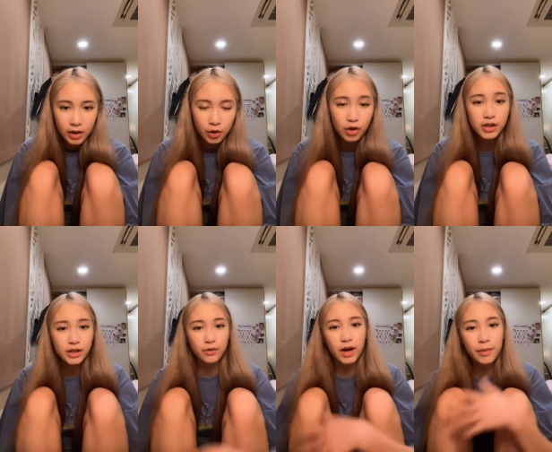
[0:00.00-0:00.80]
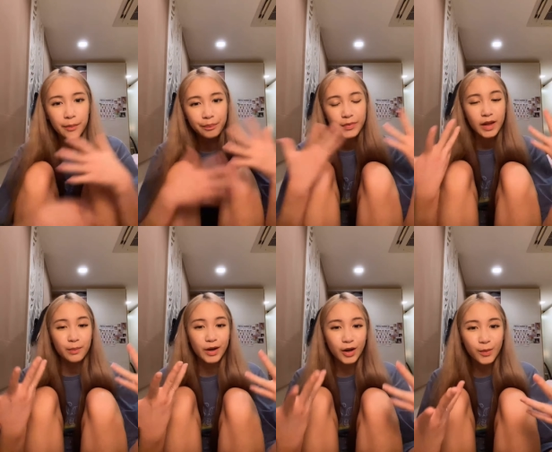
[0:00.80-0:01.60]
ต่หนูก็เข้าใจว่าแบบ
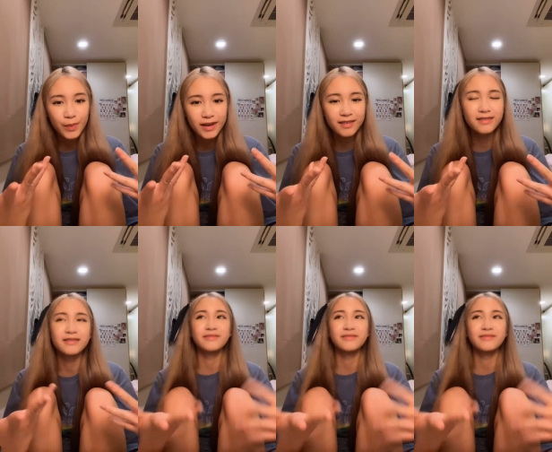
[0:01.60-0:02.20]
มันก็เป็น